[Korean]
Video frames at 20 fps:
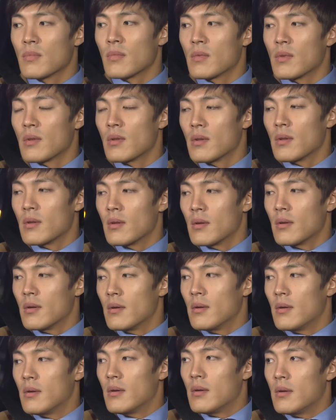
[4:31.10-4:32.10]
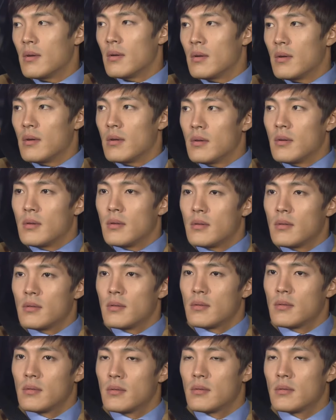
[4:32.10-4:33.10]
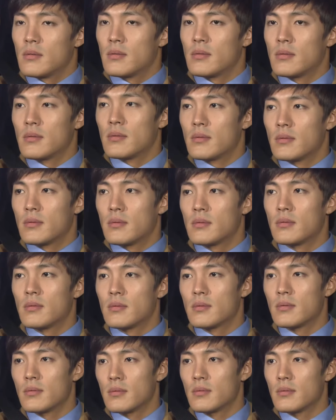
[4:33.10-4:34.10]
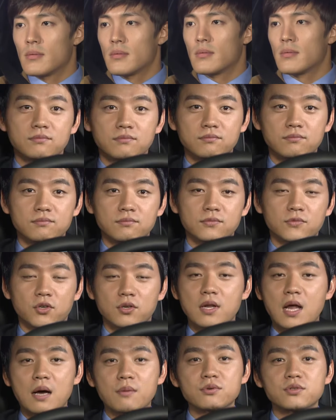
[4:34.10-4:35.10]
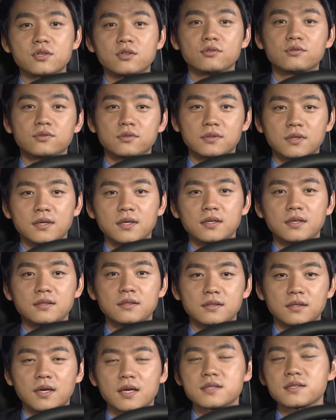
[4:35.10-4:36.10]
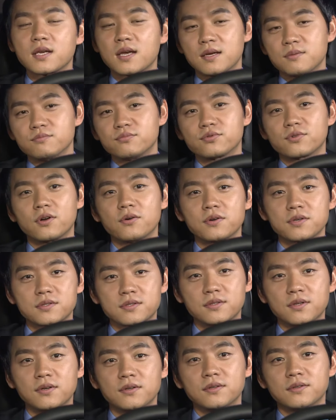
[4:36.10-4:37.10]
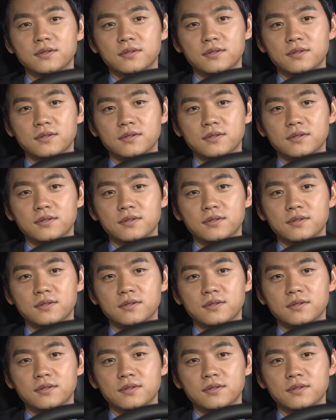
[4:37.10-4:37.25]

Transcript: 그분이 우리 형님인 게 다행이다 생각하면서도 그런 아버지를 둔 네가 참 부러웠어.